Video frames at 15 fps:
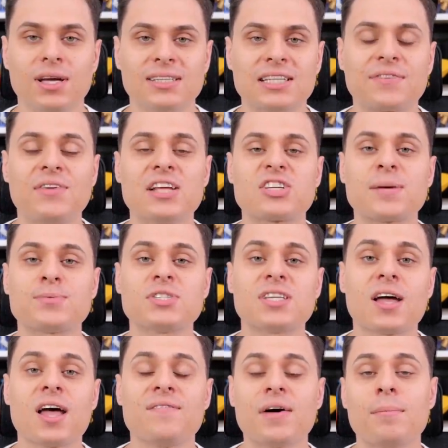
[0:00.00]
Za chwileczkę
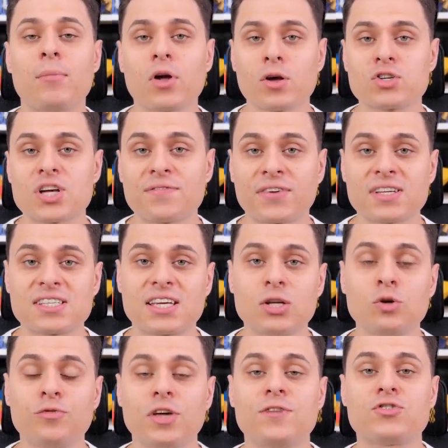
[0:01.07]
przedstawię wam moją szafkę
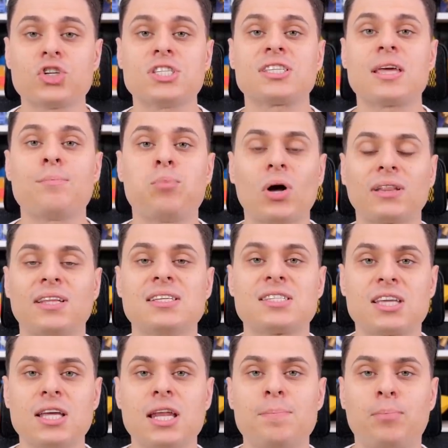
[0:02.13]
skinów i wszystkie płatne
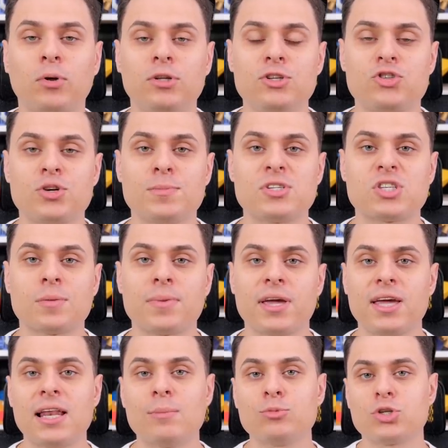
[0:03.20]
skiny podliczymy sobie,
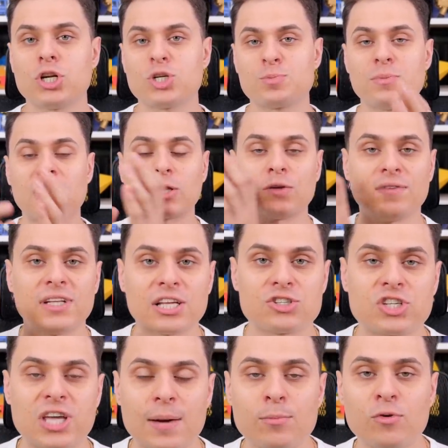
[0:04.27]
ile musieliśmy na to
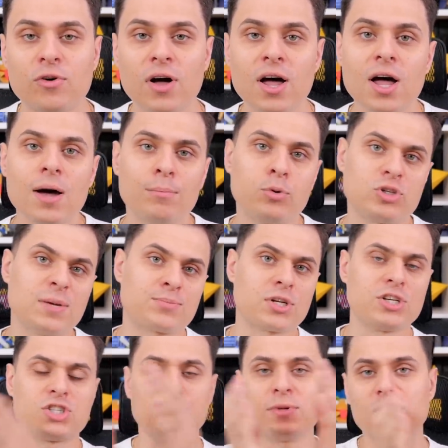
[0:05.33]
wydać gemów, później
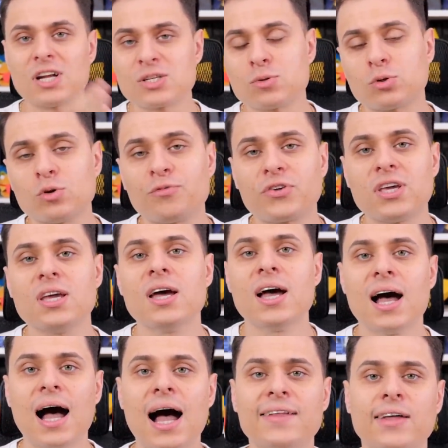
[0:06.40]
przeliczymy to na złotówki,
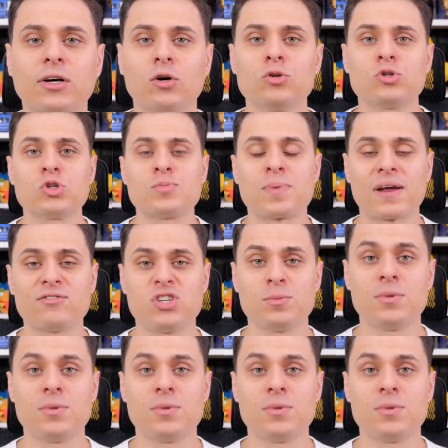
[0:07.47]
a na końcu sprawdzimy,